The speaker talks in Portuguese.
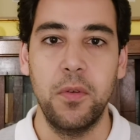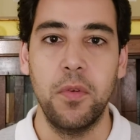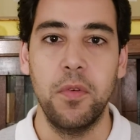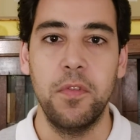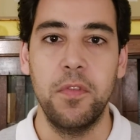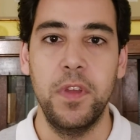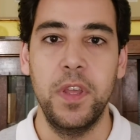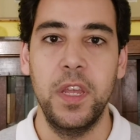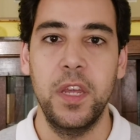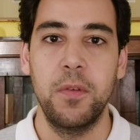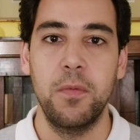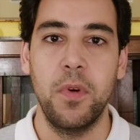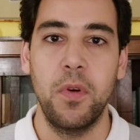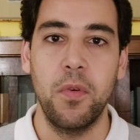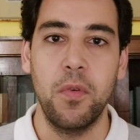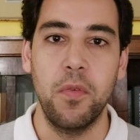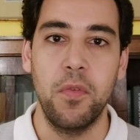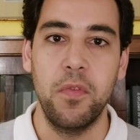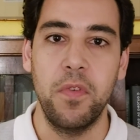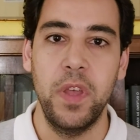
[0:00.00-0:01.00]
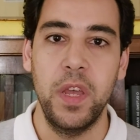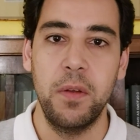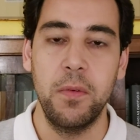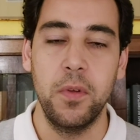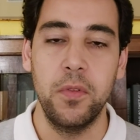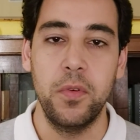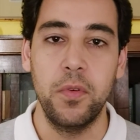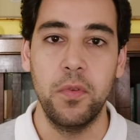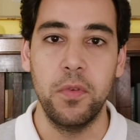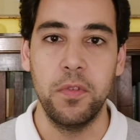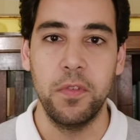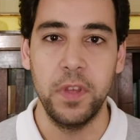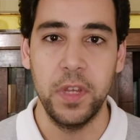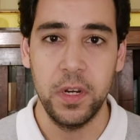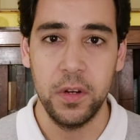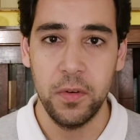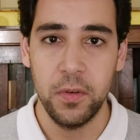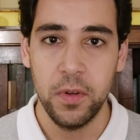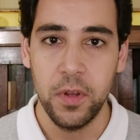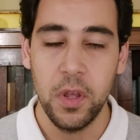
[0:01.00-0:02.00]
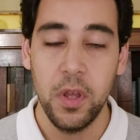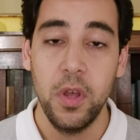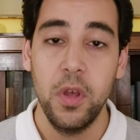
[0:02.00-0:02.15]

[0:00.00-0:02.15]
governo, a um governo, a outro governo,